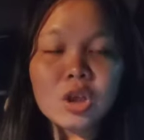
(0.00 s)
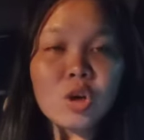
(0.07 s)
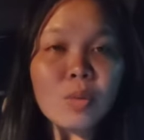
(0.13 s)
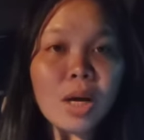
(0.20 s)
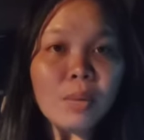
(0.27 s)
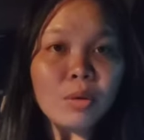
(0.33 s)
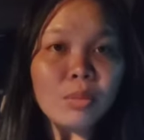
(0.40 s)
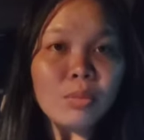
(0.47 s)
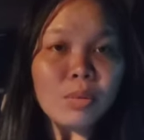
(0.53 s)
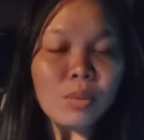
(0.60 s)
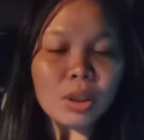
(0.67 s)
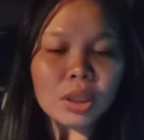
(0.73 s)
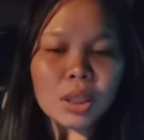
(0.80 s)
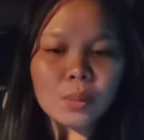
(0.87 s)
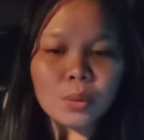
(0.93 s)
Tengku
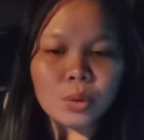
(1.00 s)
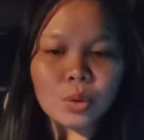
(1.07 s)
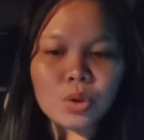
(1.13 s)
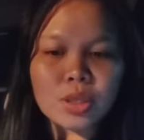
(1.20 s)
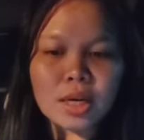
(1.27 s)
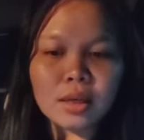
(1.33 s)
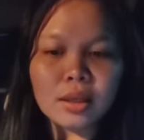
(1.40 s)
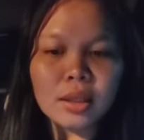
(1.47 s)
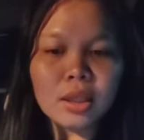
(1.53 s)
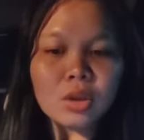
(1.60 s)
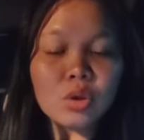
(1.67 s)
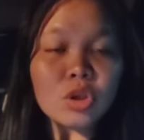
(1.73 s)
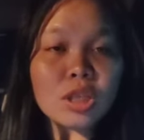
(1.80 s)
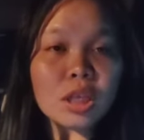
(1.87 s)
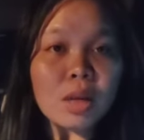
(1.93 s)
Maimun membuat
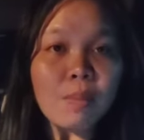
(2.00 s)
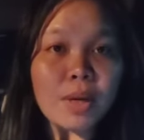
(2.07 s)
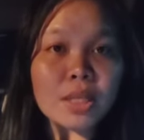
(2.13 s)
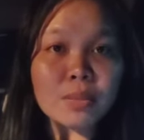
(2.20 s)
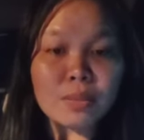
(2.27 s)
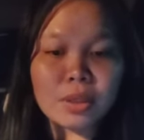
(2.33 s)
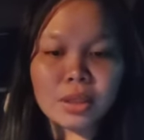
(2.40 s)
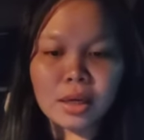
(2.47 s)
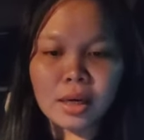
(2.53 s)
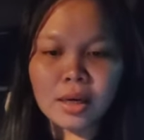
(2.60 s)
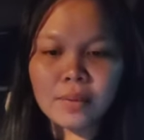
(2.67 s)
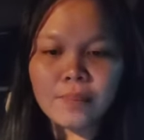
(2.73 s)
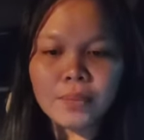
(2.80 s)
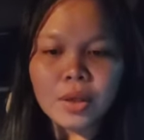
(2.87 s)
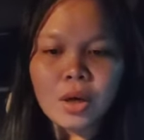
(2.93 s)
keputusan itu selepas
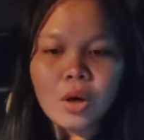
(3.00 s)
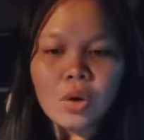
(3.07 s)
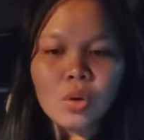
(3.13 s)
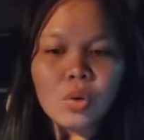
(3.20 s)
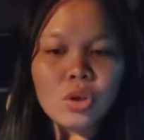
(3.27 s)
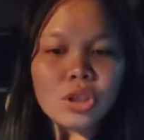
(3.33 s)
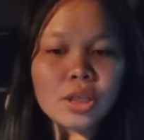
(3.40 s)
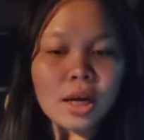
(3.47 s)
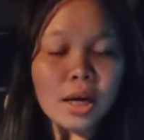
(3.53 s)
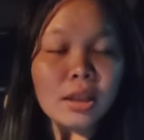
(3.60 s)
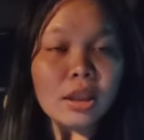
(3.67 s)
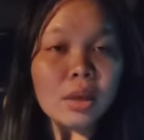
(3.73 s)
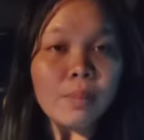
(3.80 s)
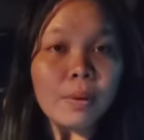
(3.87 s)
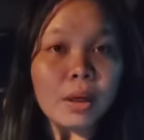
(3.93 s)
mendengar
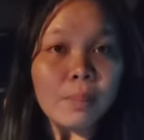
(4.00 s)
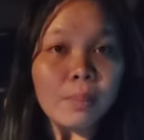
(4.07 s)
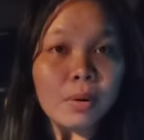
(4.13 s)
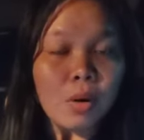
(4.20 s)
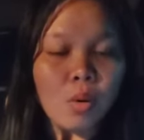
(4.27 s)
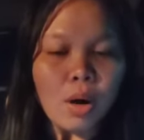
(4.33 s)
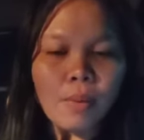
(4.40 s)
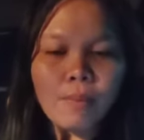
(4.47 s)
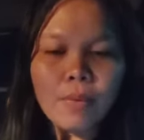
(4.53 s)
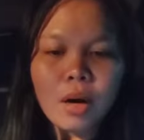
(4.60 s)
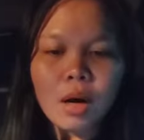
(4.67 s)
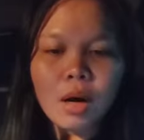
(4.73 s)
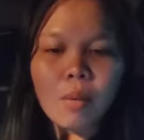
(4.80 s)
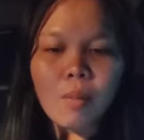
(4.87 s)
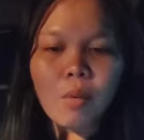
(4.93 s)
hujahan daripada
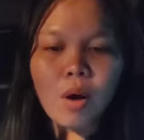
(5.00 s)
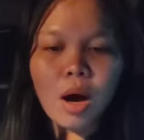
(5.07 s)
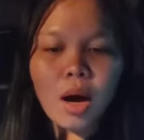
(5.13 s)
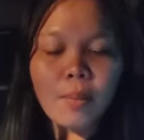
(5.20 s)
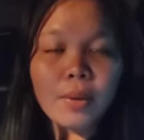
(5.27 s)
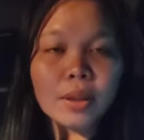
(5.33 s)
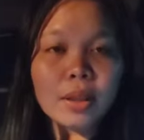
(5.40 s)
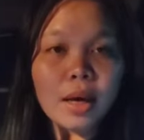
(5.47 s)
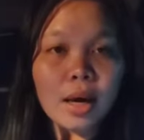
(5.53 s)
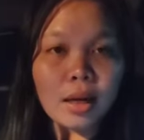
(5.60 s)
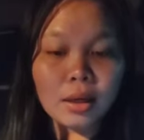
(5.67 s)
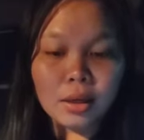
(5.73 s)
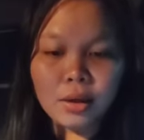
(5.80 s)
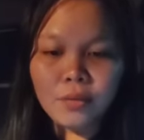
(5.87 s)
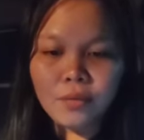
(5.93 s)
peguam Mohamed
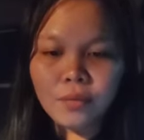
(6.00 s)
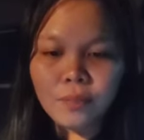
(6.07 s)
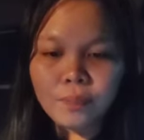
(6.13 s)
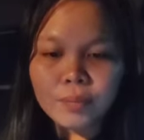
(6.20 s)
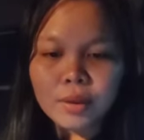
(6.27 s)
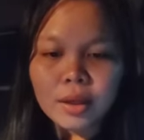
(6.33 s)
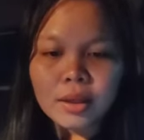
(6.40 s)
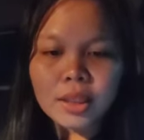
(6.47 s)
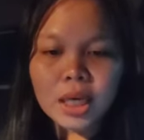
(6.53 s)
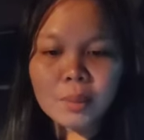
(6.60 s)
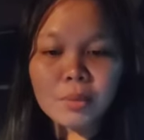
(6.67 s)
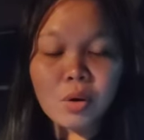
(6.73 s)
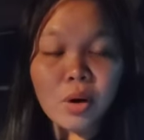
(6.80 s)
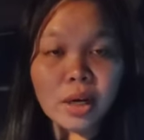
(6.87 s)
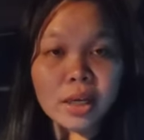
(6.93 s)
Hanif
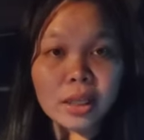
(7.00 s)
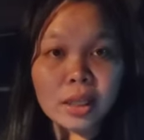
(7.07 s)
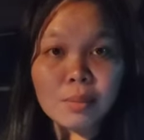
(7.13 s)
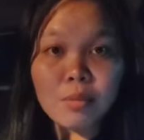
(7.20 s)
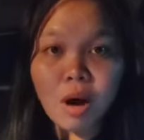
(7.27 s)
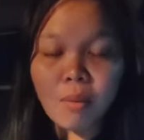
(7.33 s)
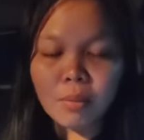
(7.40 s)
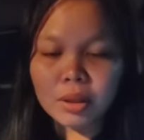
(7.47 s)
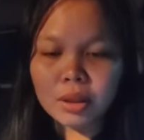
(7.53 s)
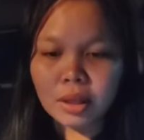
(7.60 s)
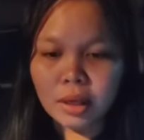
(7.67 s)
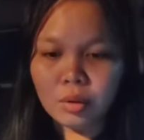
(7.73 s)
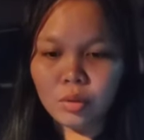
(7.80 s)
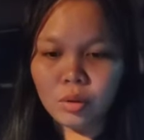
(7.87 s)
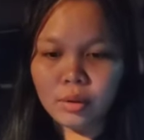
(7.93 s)
yang mewakili
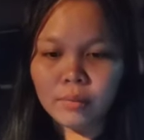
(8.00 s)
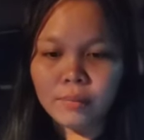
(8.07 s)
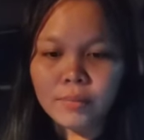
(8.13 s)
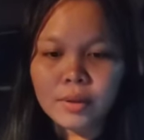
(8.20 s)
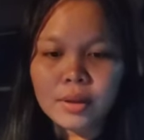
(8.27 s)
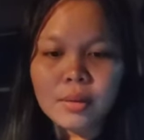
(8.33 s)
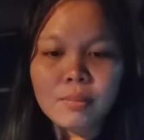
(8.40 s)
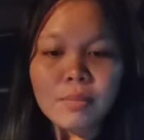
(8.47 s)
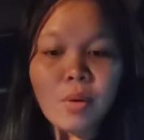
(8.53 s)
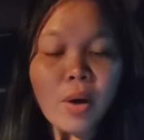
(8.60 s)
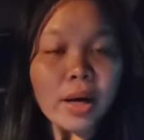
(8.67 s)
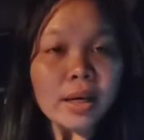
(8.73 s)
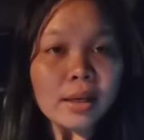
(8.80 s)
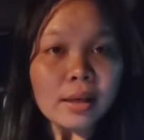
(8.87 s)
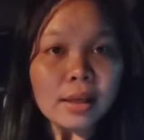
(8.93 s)
Muhammad Khairul,
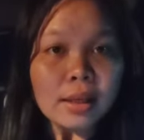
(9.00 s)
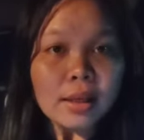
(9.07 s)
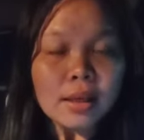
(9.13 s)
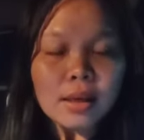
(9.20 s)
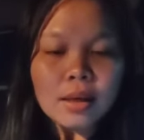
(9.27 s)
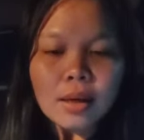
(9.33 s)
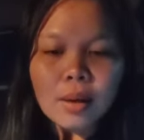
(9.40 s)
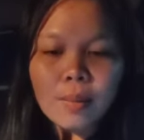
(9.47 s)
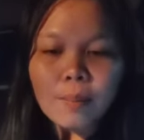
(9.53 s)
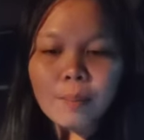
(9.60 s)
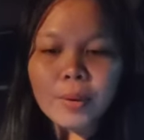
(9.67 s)
mewakili